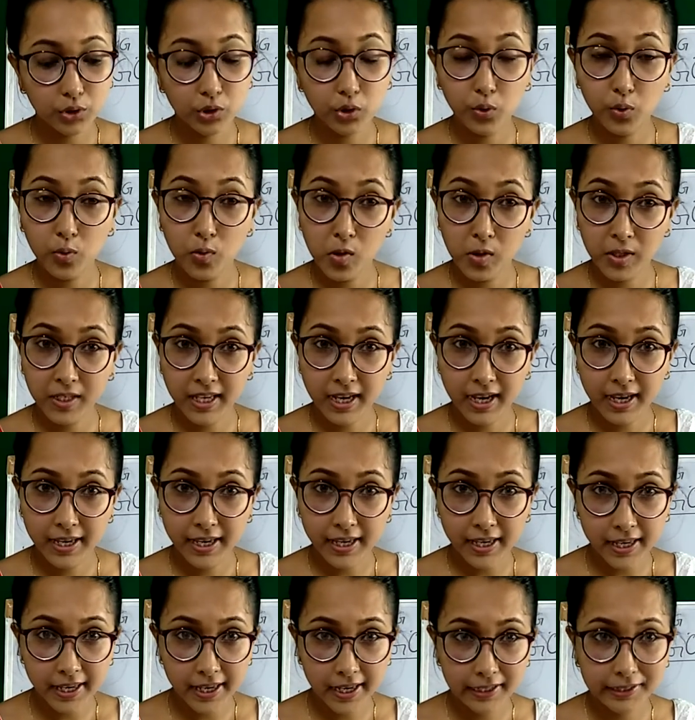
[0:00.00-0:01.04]
तो वो क्या है
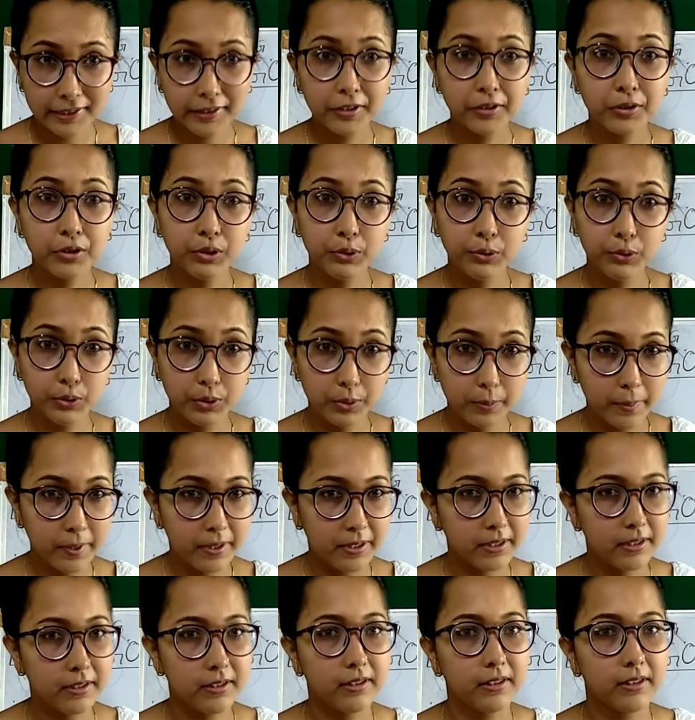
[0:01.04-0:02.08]
एक गुड
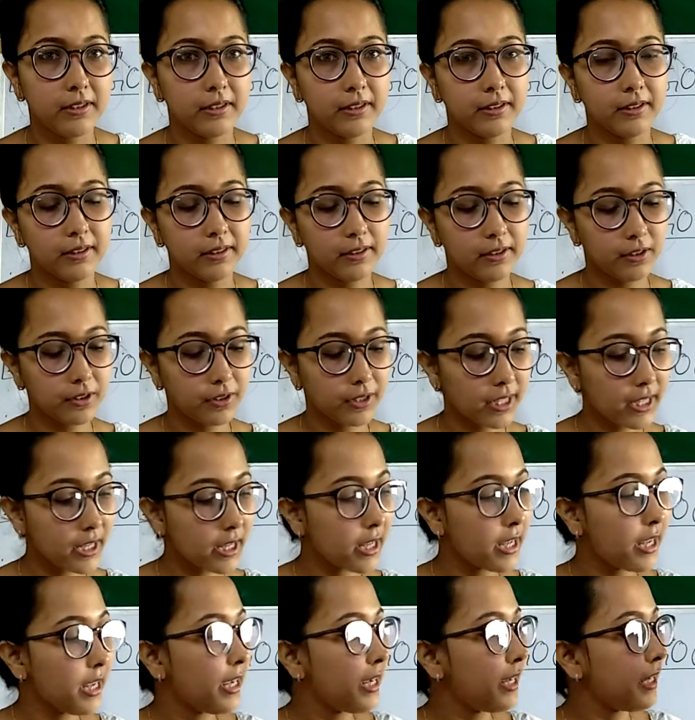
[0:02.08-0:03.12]
मैनर ओके
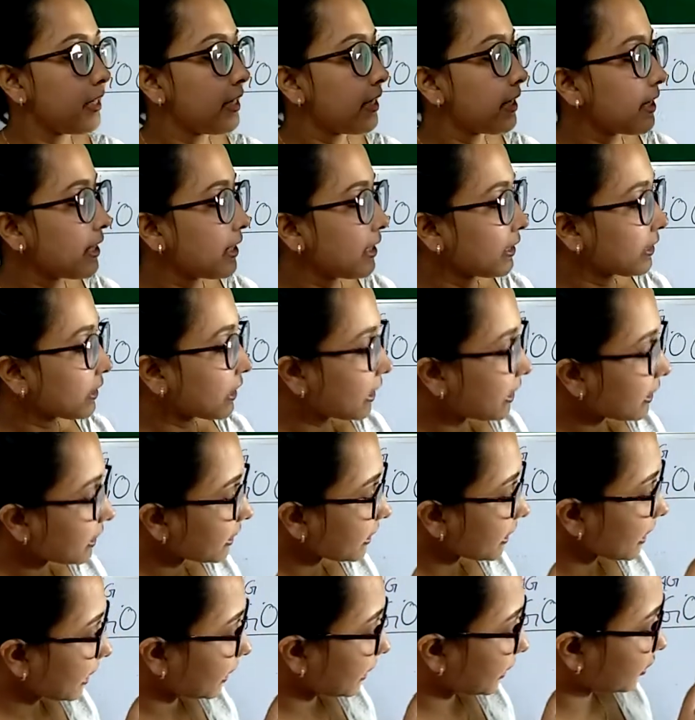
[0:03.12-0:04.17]
थर्ड
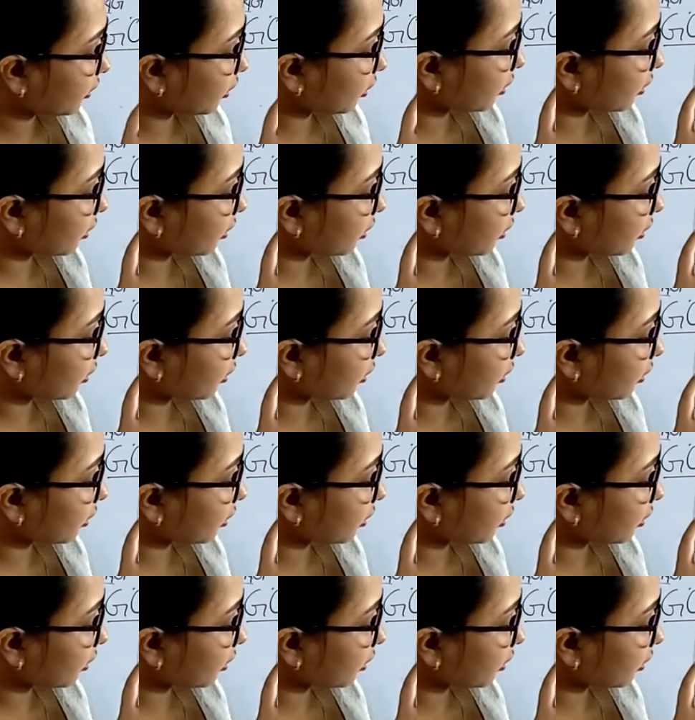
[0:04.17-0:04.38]
क्या है देखो